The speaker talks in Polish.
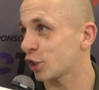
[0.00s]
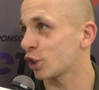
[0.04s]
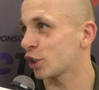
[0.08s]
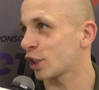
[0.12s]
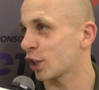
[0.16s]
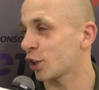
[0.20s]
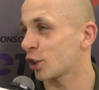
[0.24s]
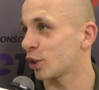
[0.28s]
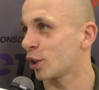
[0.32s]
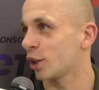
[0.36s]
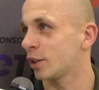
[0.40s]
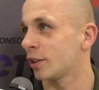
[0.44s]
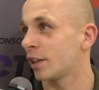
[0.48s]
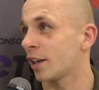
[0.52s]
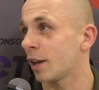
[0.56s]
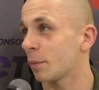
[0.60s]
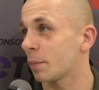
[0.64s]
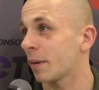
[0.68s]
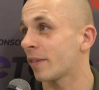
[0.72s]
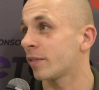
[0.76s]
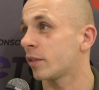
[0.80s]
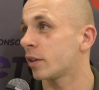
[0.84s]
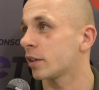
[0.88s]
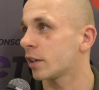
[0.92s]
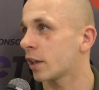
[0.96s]
do tego dojdę na
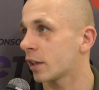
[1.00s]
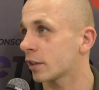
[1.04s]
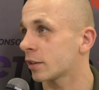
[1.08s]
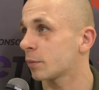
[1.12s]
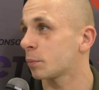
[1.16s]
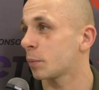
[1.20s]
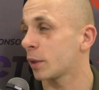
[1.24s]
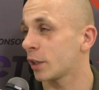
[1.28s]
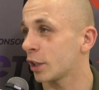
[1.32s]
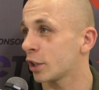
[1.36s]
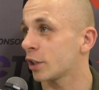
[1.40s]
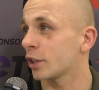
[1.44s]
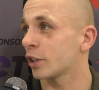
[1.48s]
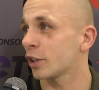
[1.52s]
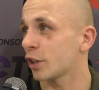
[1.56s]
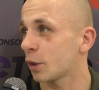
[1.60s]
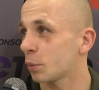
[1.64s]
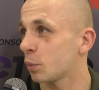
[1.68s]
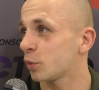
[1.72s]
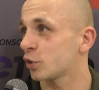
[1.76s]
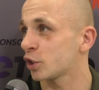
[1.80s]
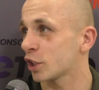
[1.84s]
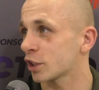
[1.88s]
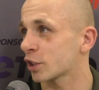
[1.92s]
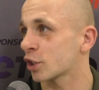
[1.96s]
pewno. Ja będę
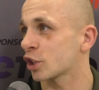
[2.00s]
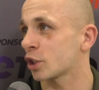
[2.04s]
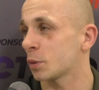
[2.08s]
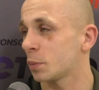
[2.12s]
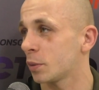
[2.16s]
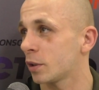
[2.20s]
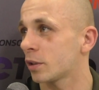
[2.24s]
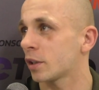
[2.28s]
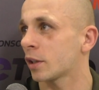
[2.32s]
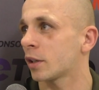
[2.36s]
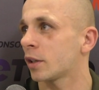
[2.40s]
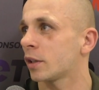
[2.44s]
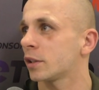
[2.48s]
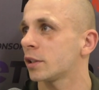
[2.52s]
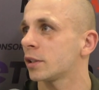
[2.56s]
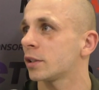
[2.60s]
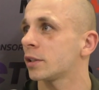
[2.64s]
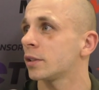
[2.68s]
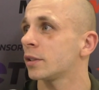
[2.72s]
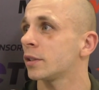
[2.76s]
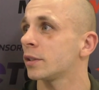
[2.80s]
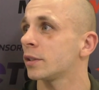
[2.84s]
robił wszystko, żeby do tego dojść.